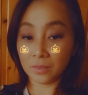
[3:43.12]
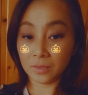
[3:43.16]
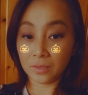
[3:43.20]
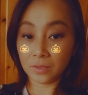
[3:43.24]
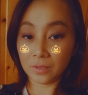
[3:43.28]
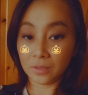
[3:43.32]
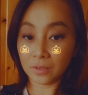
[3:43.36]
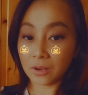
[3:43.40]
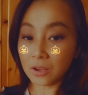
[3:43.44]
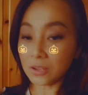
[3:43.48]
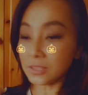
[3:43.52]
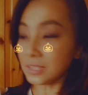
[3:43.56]

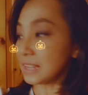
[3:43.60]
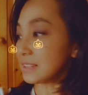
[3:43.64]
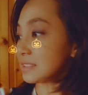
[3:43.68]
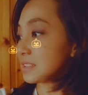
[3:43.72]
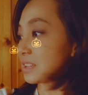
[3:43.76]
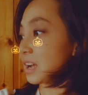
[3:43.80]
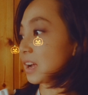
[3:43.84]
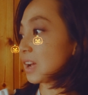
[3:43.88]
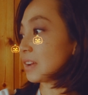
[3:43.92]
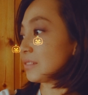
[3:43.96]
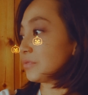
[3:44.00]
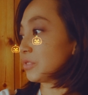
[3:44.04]
ก็ใส่เสื้อ
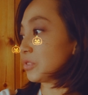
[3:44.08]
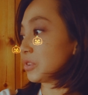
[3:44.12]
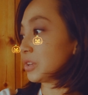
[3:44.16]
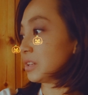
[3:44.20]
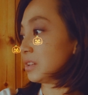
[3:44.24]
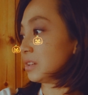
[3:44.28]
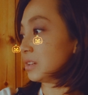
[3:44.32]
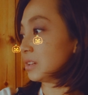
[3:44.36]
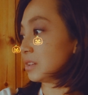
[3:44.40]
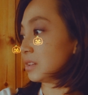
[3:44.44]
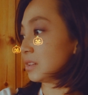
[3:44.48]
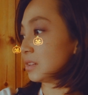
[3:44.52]
กันฝน
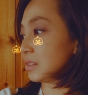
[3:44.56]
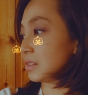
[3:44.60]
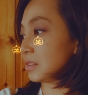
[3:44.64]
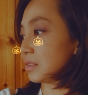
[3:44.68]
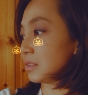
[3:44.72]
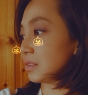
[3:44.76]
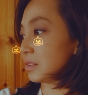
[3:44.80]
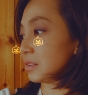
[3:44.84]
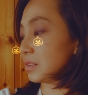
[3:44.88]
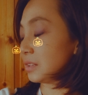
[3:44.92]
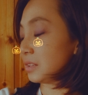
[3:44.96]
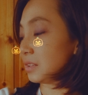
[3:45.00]

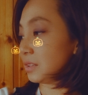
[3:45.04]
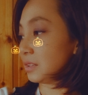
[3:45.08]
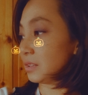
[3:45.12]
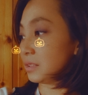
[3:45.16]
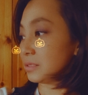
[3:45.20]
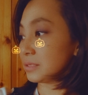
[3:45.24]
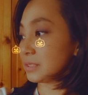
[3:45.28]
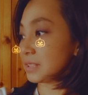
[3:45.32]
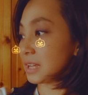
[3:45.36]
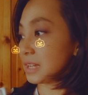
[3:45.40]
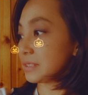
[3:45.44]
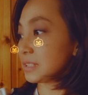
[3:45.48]

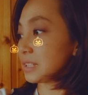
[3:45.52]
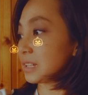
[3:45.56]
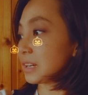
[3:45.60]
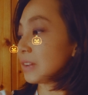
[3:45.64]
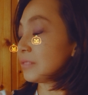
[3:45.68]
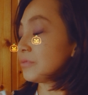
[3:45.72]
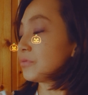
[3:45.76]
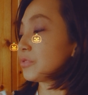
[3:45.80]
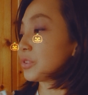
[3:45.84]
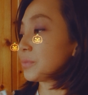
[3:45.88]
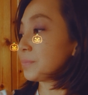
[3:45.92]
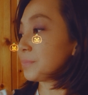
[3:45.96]
ใส่เสื้อกัน
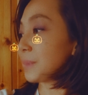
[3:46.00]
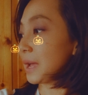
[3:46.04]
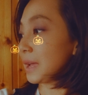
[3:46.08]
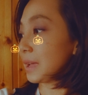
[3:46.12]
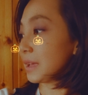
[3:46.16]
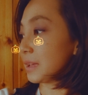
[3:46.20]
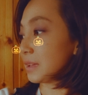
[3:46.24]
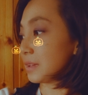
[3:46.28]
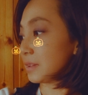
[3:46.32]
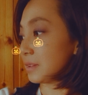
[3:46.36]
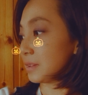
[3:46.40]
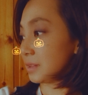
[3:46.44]
ฝนไป
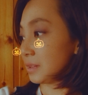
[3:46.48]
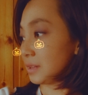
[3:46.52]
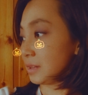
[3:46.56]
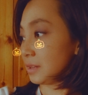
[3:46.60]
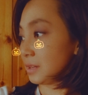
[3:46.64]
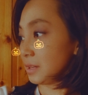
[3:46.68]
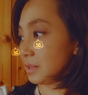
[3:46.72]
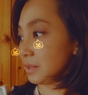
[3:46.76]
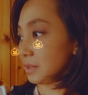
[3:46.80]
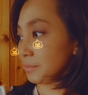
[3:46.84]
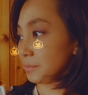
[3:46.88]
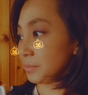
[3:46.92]

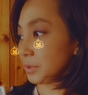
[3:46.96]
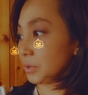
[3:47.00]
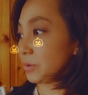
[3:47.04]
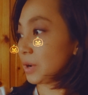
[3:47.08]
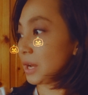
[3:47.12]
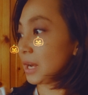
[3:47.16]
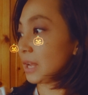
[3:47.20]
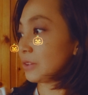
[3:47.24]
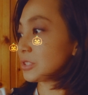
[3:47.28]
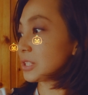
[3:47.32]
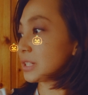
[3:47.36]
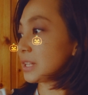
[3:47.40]
เพราะว่า
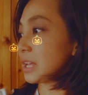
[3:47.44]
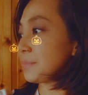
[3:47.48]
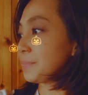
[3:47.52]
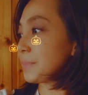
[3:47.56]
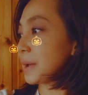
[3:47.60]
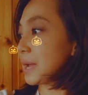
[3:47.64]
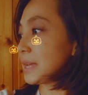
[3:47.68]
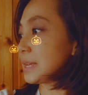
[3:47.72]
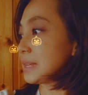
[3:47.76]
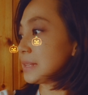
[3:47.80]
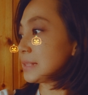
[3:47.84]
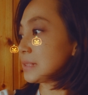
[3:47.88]
เราจะได้ไป
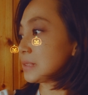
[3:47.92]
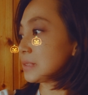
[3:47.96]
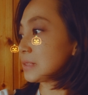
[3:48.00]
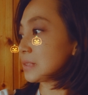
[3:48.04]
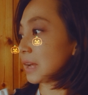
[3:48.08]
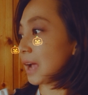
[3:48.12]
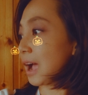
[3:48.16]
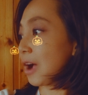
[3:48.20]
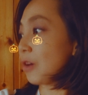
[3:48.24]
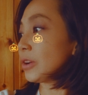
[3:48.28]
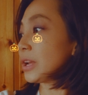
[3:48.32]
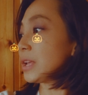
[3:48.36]

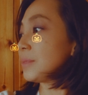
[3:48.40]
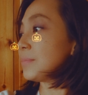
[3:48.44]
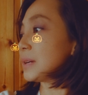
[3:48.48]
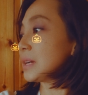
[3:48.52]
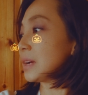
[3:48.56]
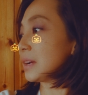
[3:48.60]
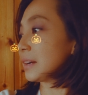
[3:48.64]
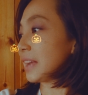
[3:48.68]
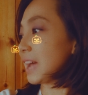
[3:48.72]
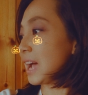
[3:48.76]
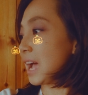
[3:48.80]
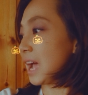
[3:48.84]
เข้าในเมือง
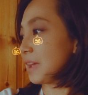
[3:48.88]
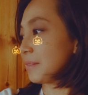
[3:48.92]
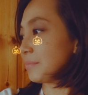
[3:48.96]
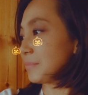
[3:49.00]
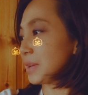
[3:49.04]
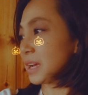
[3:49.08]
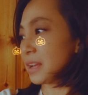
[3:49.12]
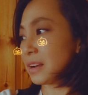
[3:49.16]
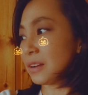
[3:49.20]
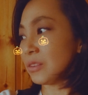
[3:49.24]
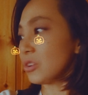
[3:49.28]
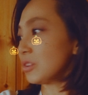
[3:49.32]
ได้ ไม่
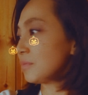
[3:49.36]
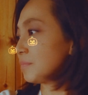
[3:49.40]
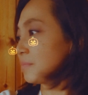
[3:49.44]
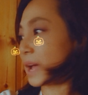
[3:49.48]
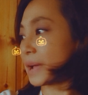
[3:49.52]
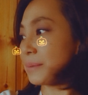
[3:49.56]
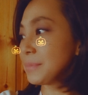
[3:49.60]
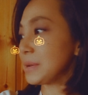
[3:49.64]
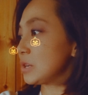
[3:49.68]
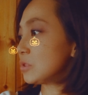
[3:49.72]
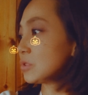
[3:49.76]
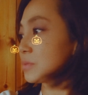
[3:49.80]
งั้นรถมา
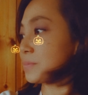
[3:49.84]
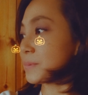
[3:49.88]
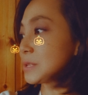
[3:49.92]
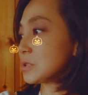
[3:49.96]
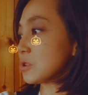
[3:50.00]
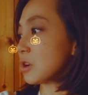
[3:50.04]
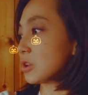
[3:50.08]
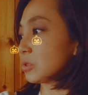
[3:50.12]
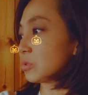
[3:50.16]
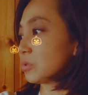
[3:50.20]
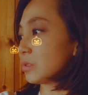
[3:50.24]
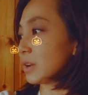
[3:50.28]
ไม่รู้ไปจอ
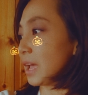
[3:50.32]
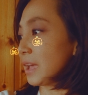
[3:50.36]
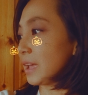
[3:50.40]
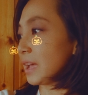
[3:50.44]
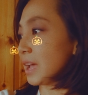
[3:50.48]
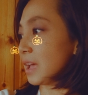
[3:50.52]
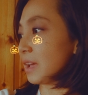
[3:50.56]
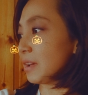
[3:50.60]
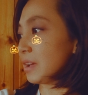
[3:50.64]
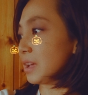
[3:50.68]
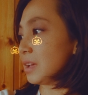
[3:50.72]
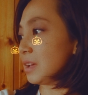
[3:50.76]
ดตรงไหนอะ่ะ
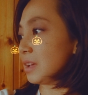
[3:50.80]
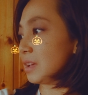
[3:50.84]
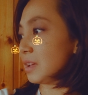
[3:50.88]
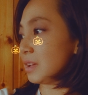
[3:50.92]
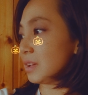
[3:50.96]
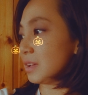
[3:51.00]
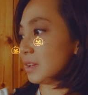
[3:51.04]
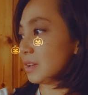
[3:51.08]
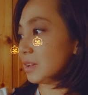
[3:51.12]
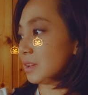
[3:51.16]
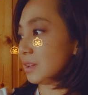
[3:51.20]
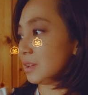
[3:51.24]

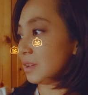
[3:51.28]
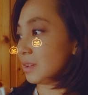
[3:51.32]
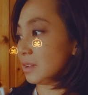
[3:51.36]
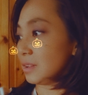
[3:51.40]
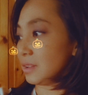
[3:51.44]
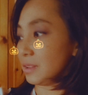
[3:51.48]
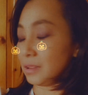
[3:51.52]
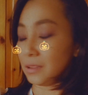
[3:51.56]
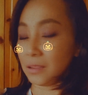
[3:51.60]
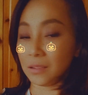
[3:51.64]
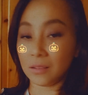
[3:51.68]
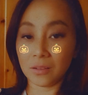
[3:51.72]

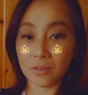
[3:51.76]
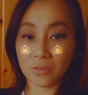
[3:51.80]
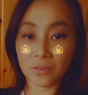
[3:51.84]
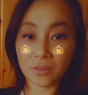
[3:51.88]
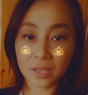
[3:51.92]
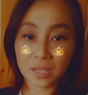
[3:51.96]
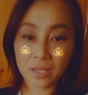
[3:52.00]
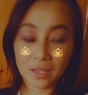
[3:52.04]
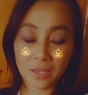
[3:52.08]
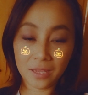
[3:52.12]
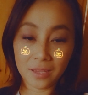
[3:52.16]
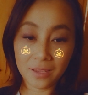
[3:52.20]
โอเค
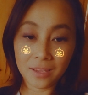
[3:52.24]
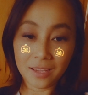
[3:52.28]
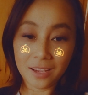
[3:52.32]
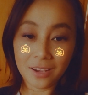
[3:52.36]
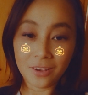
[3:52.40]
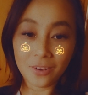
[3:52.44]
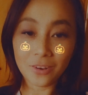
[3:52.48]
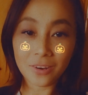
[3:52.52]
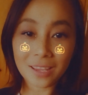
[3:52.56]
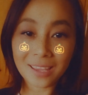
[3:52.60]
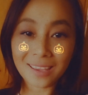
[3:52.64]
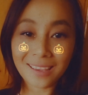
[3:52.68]
โอ
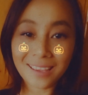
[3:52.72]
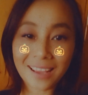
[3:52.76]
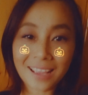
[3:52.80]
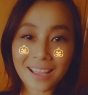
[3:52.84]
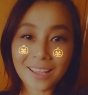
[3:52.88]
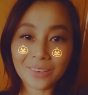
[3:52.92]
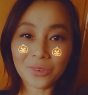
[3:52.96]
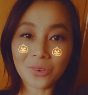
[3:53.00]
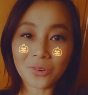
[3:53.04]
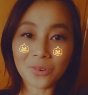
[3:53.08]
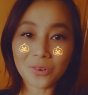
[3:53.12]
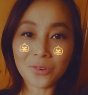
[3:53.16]
เคค่ะ
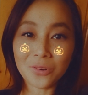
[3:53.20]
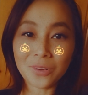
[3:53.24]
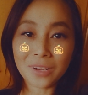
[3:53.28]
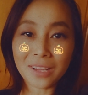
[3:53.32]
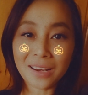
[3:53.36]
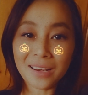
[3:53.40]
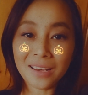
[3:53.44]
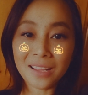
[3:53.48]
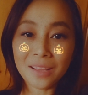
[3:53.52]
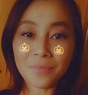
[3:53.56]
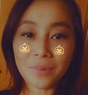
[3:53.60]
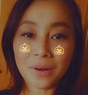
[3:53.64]
ตกลงกัน
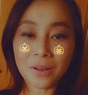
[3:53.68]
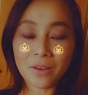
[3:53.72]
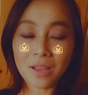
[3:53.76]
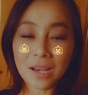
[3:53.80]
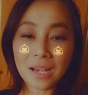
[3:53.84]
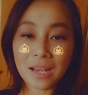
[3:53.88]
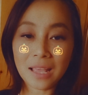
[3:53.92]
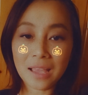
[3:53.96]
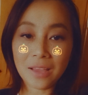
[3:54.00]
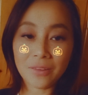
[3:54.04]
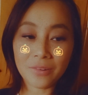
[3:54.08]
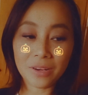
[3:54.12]
เรียบร้อย
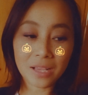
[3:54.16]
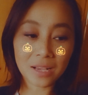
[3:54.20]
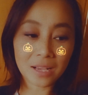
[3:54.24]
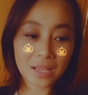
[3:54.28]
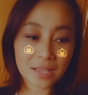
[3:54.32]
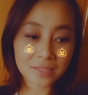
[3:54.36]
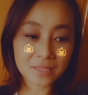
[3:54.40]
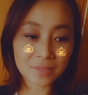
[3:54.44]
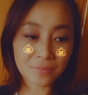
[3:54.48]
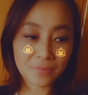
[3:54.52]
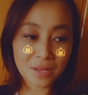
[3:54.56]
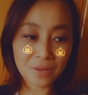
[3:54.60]
แล้วนะคะ
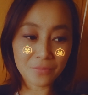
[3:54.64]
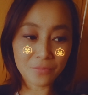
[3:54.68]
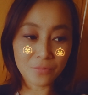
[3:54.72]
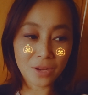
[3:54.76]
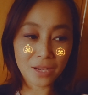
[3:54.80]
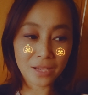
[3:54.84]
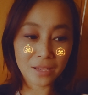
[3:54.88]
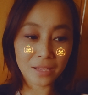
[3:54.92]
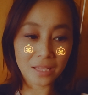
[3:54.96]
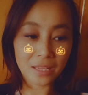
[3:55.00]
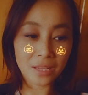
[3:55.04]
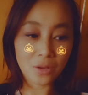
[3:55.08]
สำหรับวัน
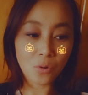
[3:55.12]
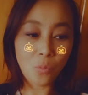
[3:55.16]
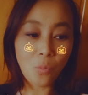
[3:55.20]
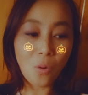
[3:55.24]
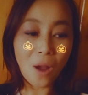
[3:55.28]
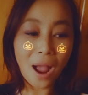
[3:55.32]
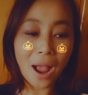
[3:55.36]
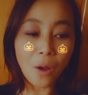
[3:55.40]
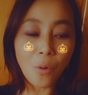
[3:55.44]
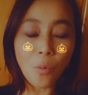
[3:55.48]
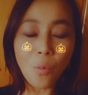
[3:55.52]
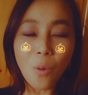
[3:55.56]
นี้หวั
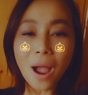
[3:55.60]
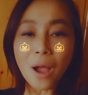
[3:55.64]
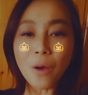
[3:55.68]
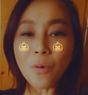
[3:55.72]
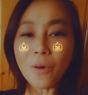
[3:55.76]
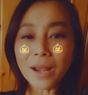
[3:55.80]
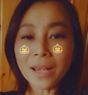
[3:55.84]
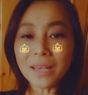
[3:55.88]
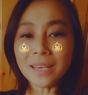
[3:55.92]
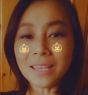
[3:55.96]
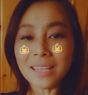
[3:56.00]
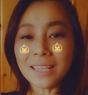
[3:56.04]
งว่าวั
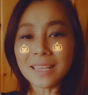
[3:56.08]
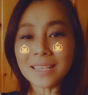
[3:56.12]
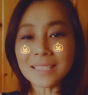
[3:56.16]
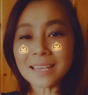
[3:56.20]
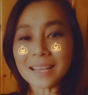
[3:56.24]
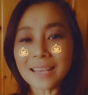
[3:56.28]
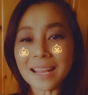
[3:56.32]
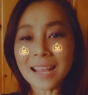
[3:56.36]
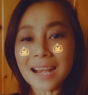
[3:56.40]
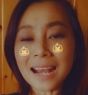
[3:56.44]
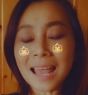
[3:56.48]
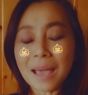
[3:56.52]
นนี้จะ
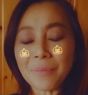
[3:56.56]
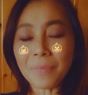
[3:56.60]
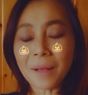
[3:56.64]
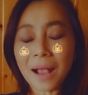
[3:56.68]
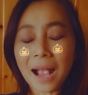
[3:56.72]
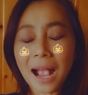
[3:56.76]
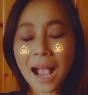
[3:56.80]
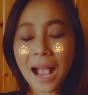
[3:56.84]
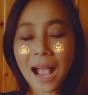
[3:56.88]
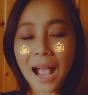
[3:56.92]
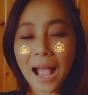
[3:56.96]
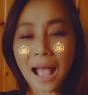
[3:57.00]
ได้รับ
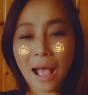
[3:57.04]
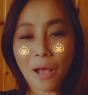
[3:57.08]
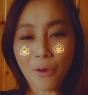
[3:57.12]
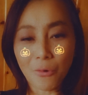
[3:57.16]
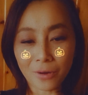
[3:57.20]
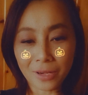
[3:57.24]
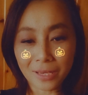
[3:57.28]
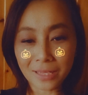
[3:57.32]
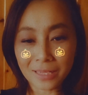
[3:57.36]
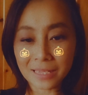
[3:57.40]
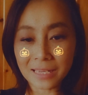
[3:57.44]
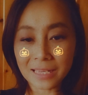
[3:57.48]
ข่าว
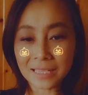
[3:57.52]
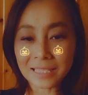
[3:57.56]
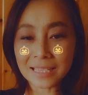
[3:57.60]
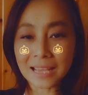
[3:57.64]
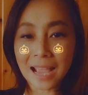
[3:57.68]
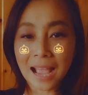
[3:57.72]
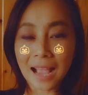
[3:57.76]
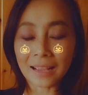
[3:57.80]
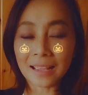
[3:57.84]
ดีจาก